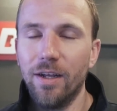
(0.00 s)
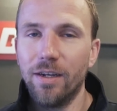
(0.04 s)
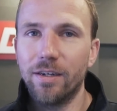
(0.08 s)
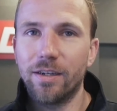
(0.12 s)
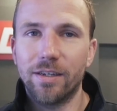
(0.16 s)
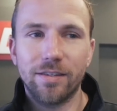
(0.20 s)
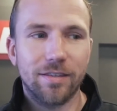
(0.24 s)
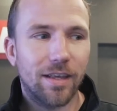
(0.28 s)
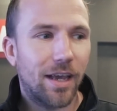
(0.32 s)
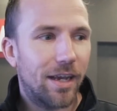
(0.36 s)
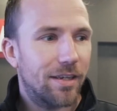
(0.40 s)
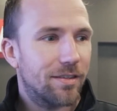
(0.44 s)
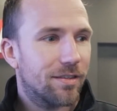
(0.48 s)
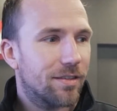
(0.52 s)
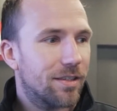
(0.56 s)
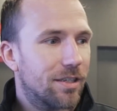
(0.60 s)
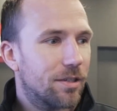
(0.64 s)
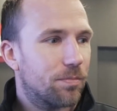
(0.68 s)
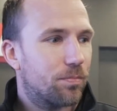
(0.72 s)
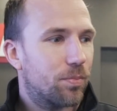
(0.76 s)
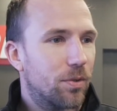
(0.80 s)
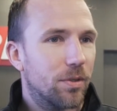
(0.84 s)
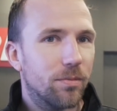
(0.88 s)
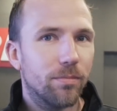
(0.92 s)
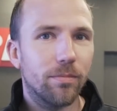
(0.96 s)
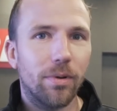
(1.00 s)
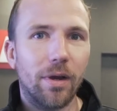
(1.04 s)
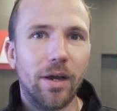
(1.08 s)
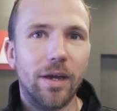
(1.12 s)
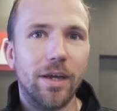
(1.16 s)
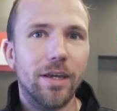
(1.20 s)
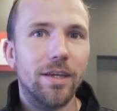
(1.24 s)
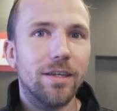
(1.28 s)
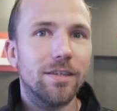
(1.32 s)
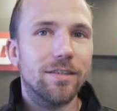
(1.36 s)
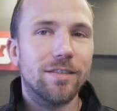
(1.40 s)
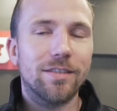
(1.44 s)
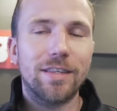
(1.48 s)
Das heißt, ich bin
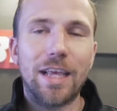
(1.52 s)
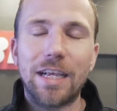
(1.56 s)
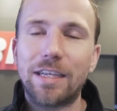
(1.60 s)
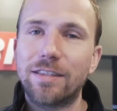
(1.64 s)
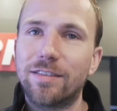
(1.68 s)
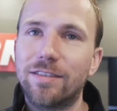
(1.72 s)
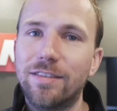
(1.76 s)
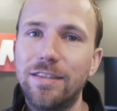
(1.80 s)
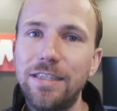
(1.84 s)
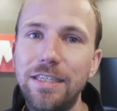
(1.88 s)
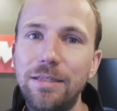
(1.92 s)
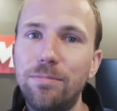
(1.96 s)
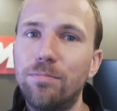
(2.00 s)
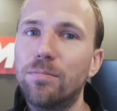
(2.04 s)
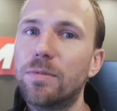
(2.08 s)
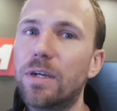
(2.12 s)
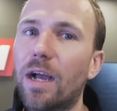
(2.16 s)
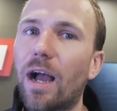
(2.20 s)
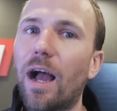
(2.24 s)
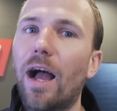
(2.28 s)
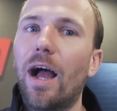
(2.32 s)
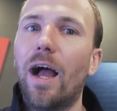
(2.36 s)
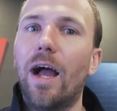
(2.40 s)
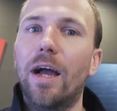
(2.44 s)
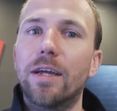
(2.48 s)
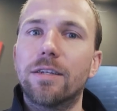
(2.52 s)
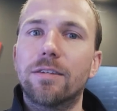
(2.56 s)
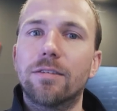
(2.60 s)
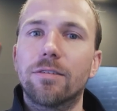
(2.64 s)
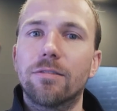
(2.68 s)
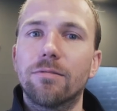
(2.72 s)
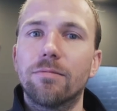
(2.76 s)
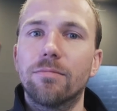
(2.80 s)
bei 6, 7 Grad